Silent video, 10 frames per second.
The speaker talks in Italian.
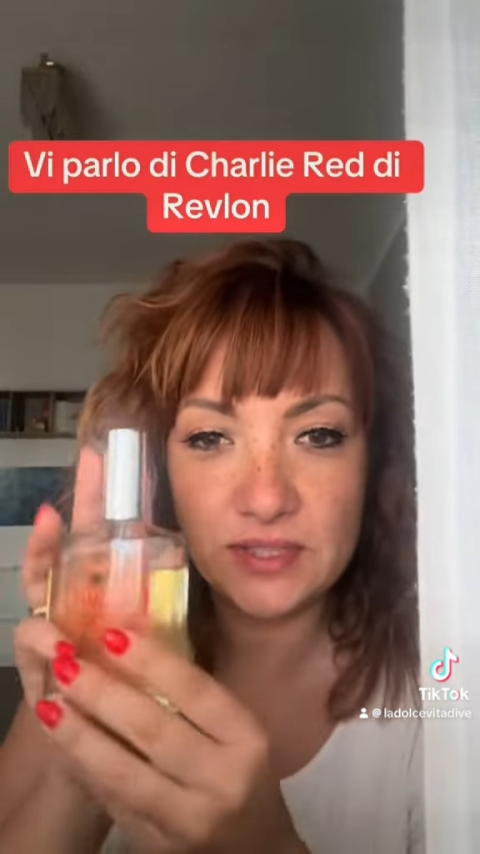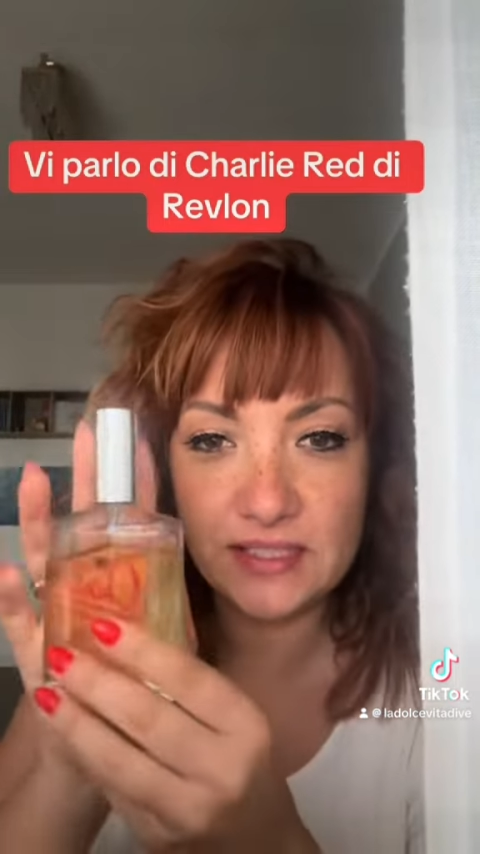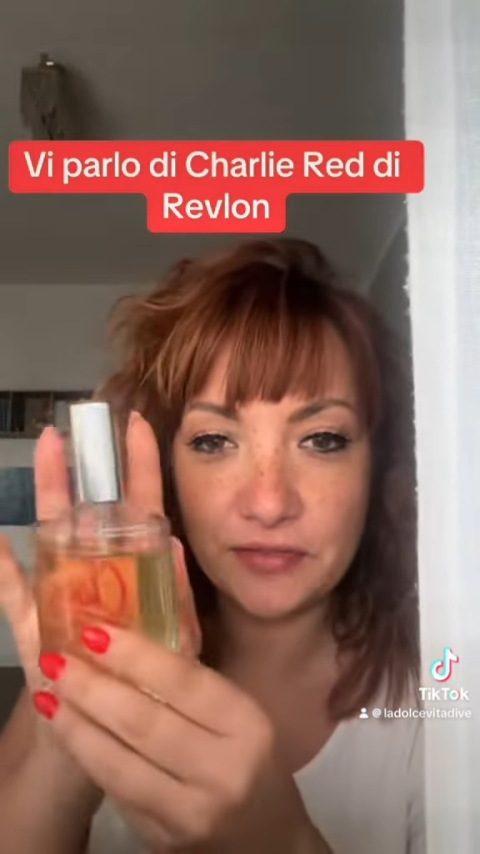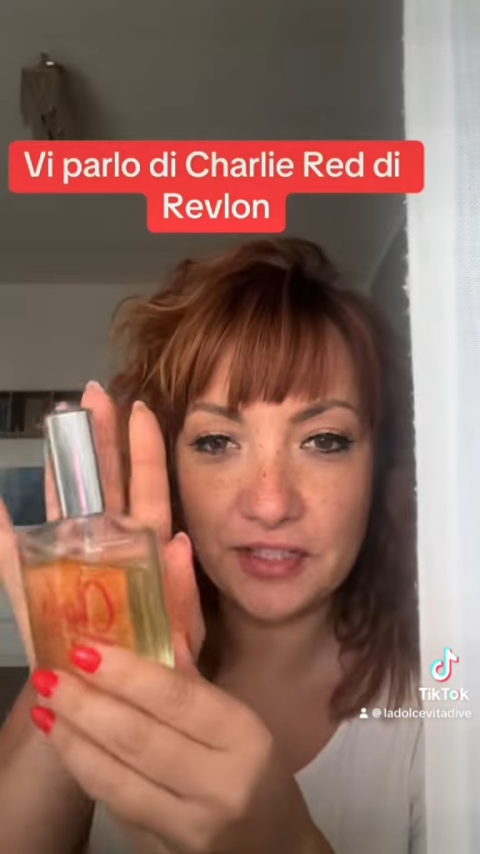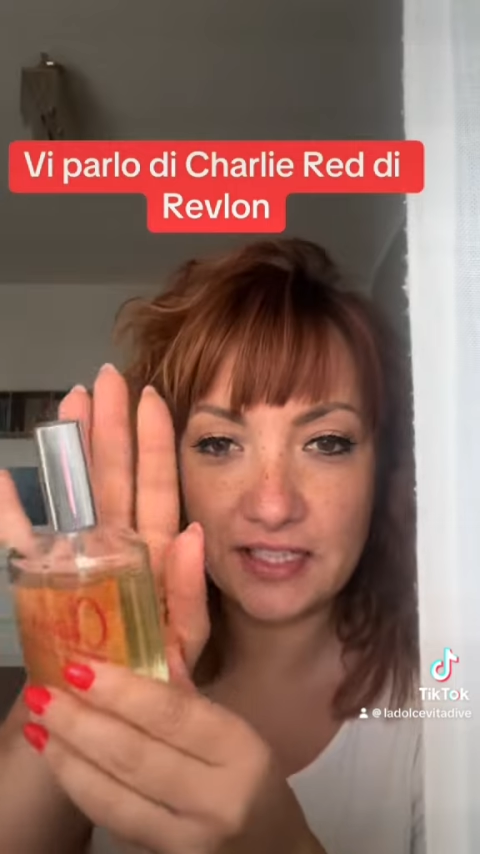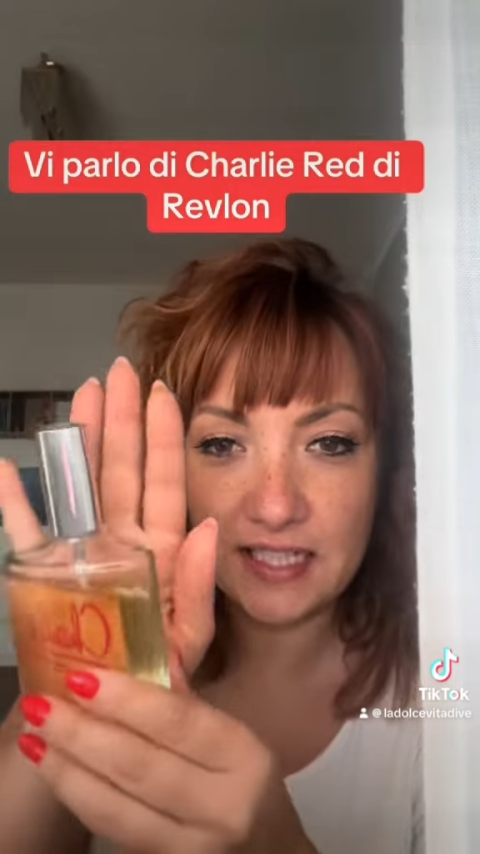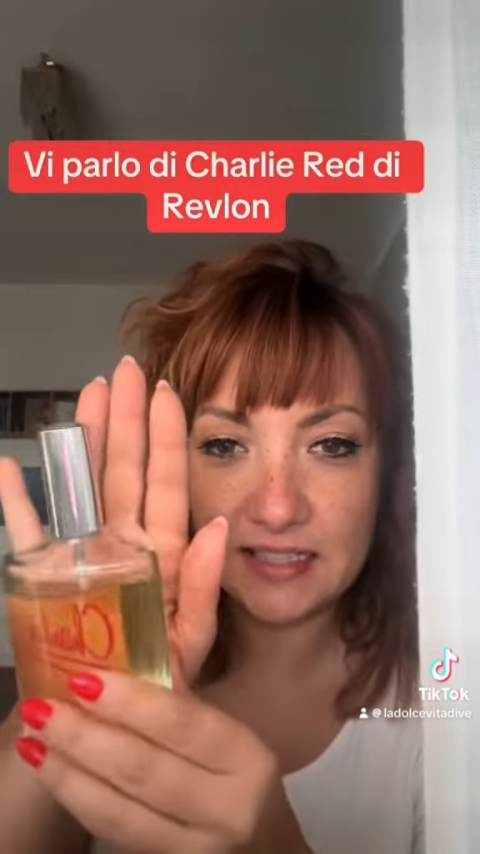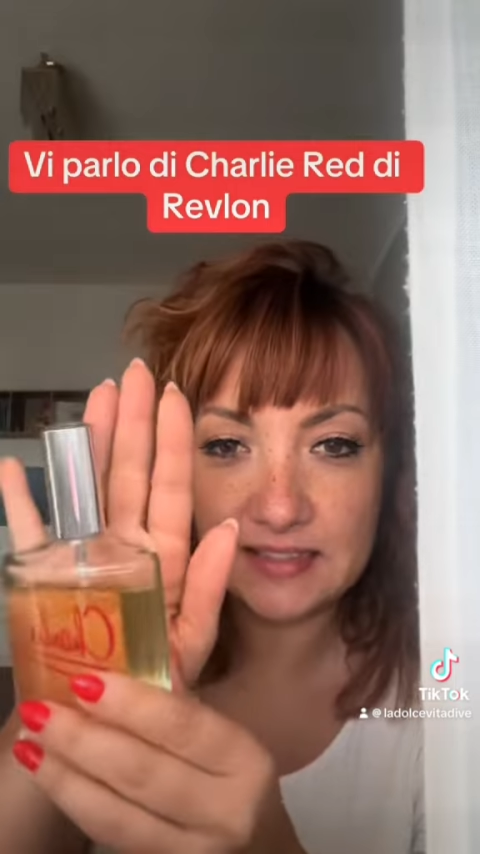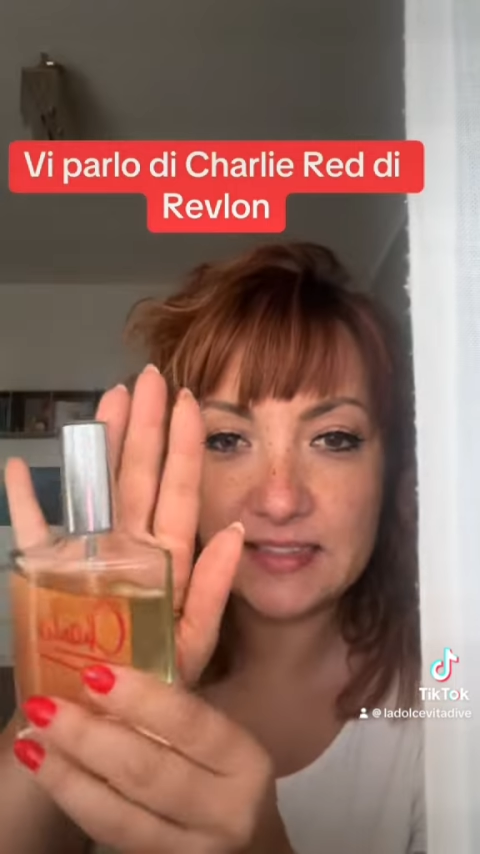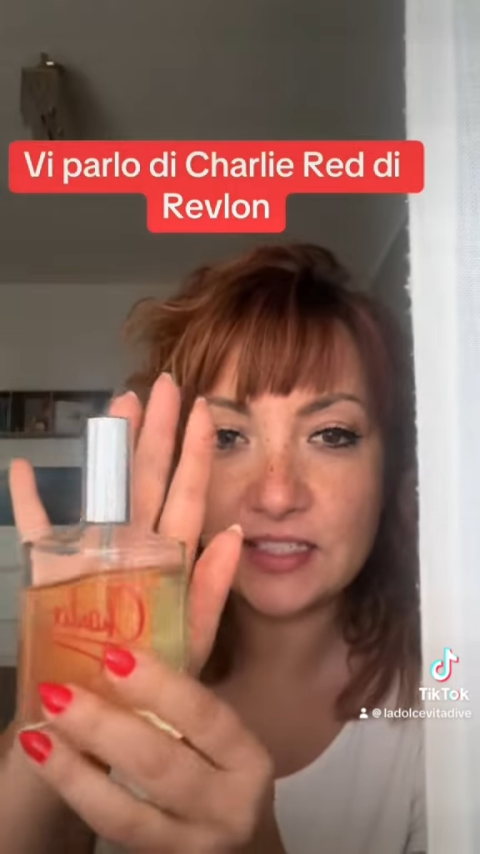questa
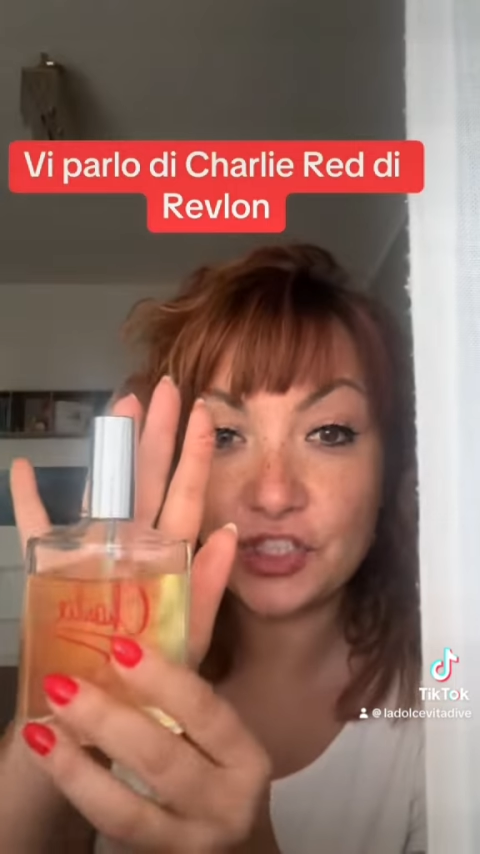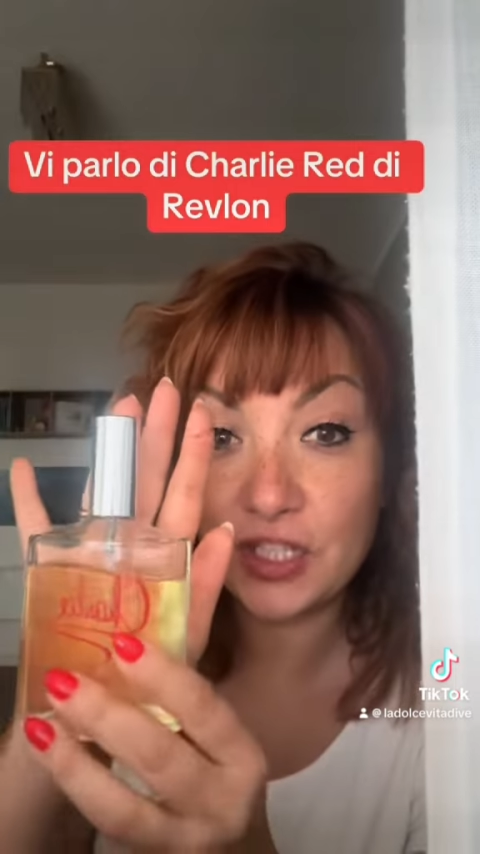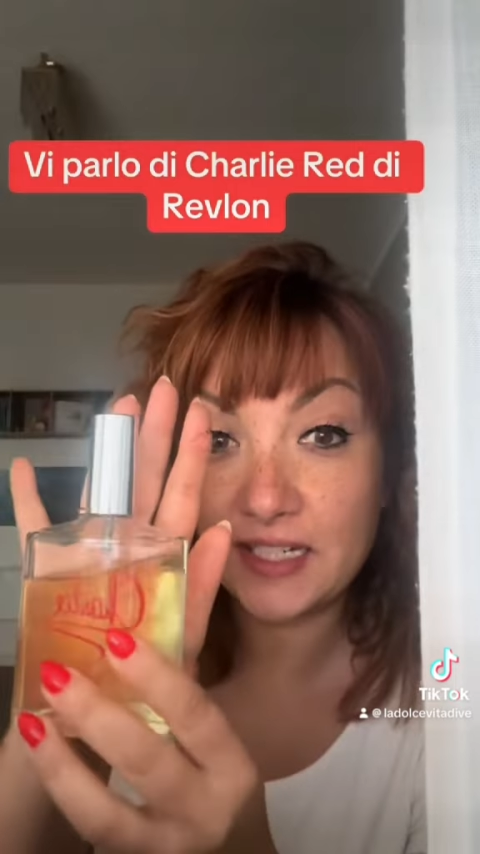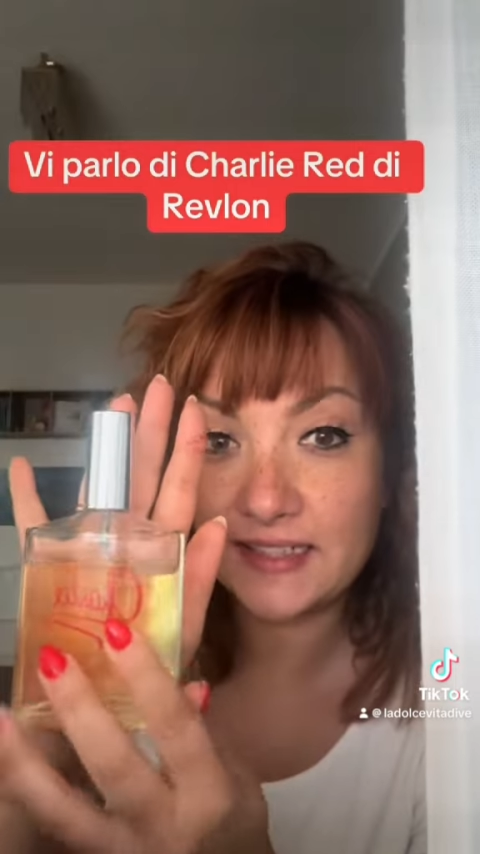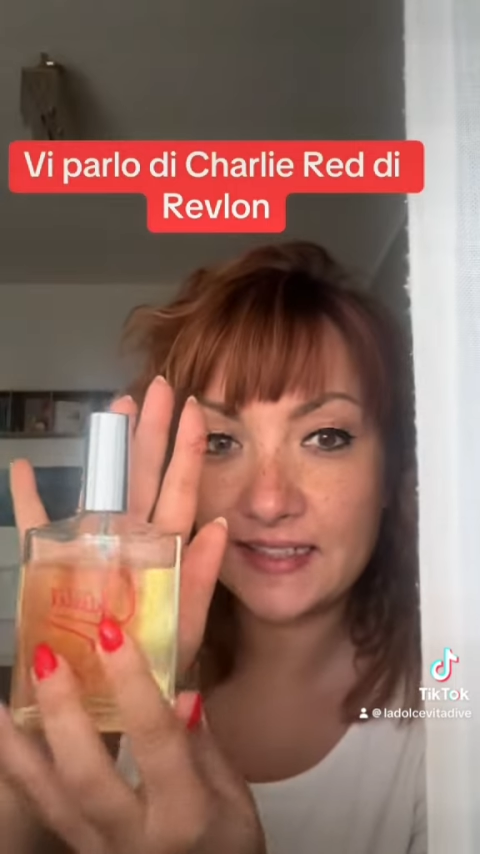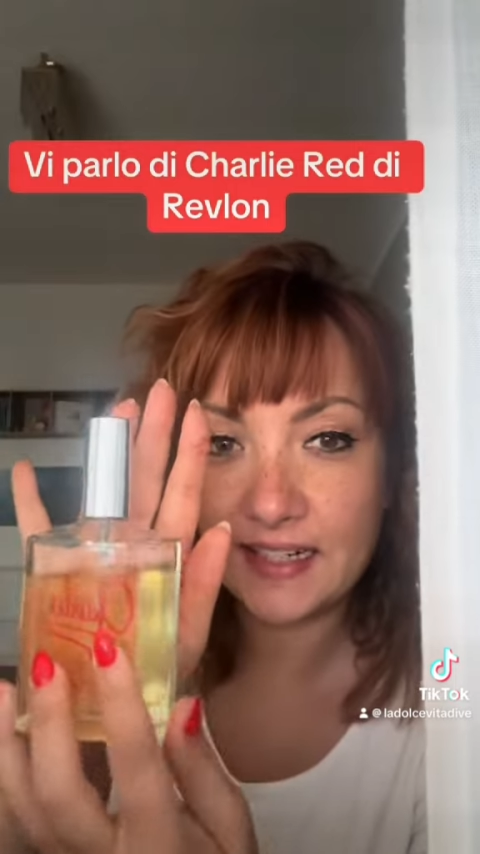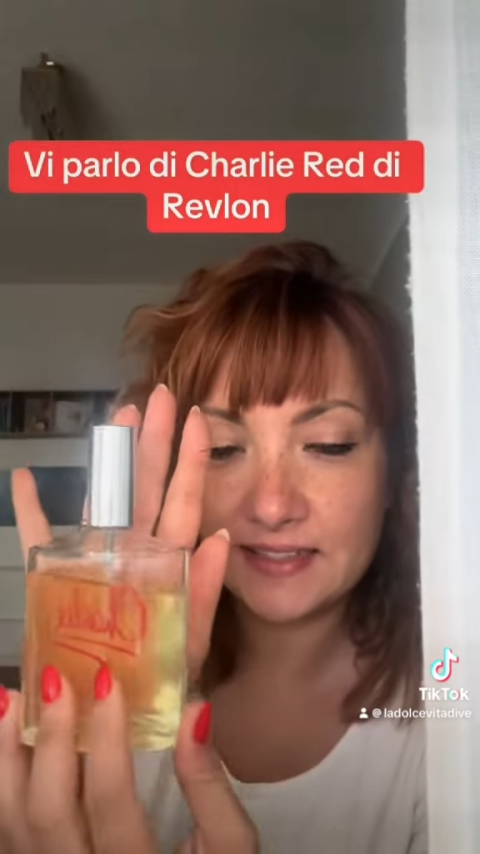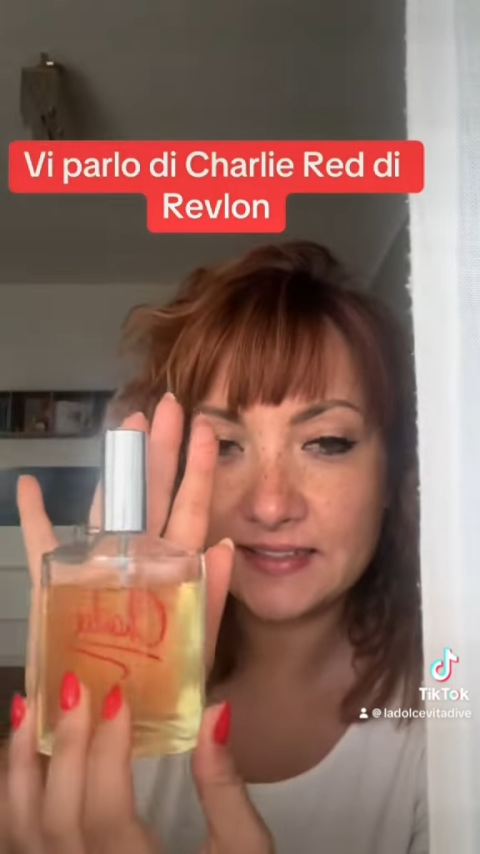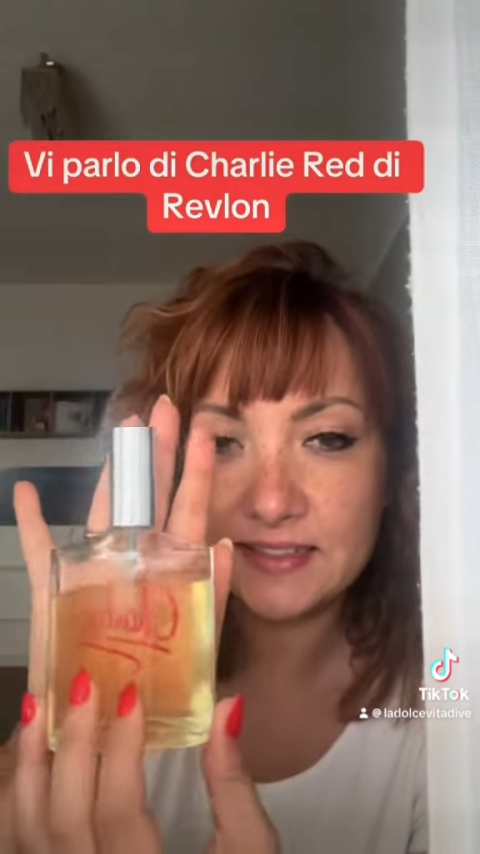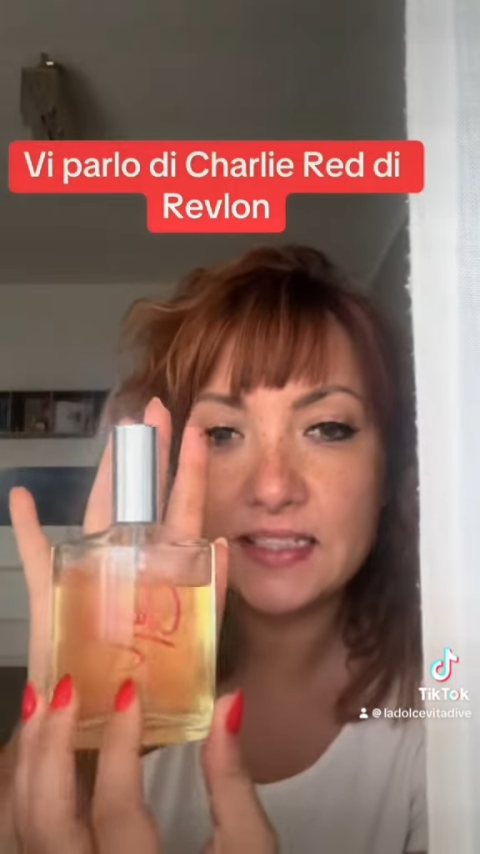fragranza Charlie
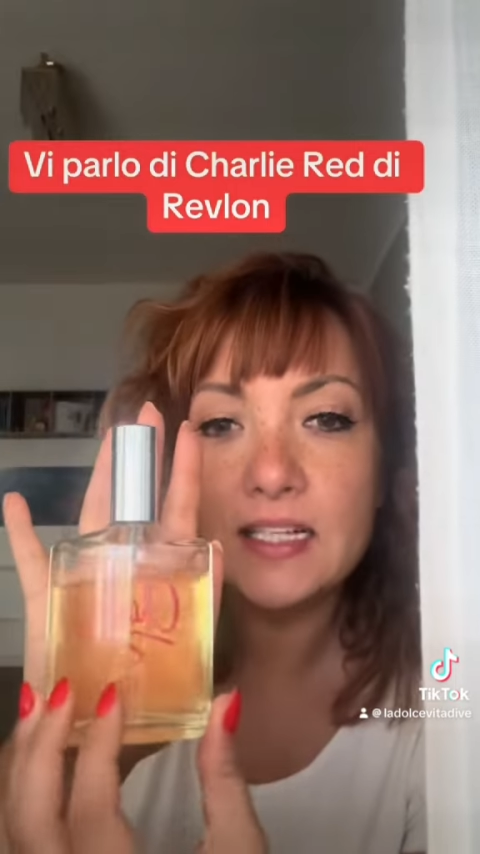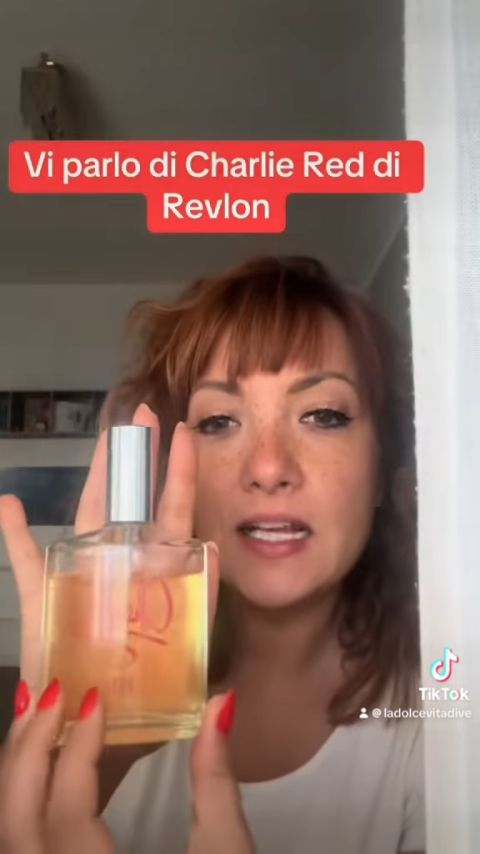Red.